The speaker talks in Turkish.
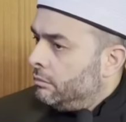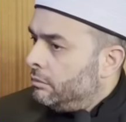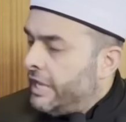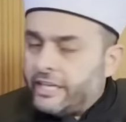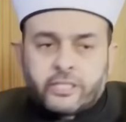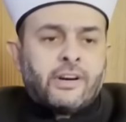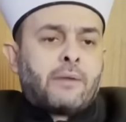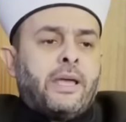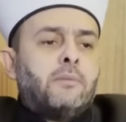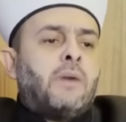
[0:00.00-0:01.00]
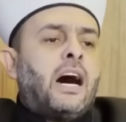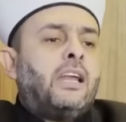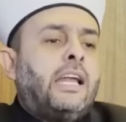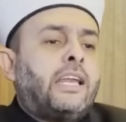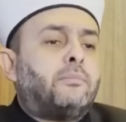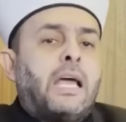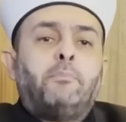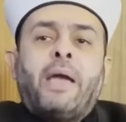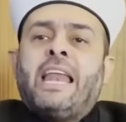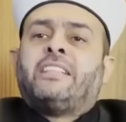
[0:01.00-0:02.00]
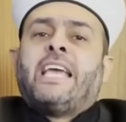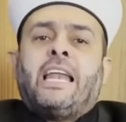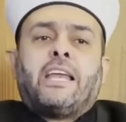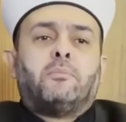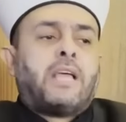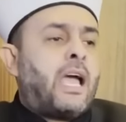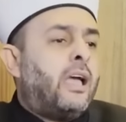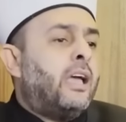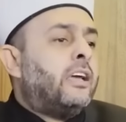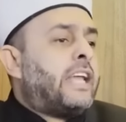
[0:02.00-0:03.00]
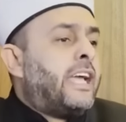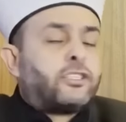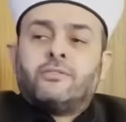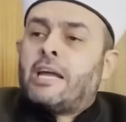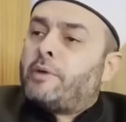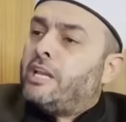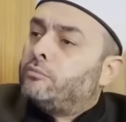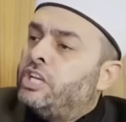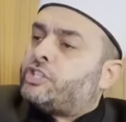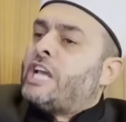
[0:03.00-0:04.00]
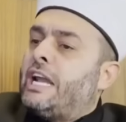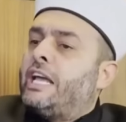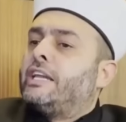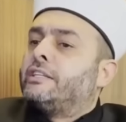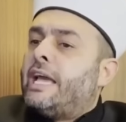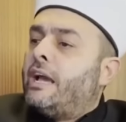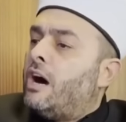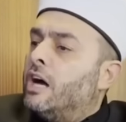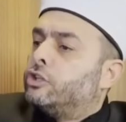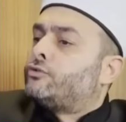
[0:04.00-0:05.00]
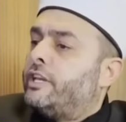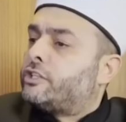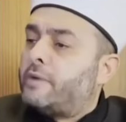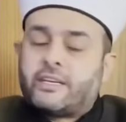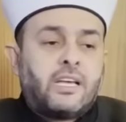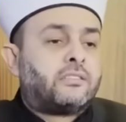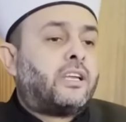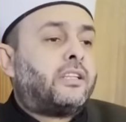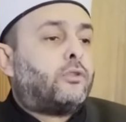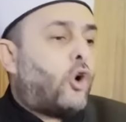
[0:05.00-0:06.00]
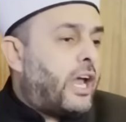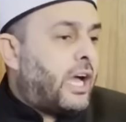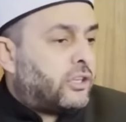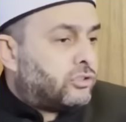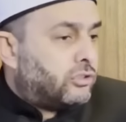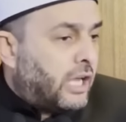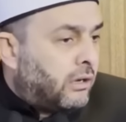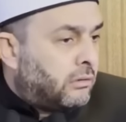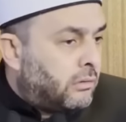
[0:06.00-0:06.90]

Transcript: Ne işi var benim mahallelerimde, belediyelerimde, ne işi var benim iş yerlerinde, alışveriş merkezlerinde Noel ağacının ya?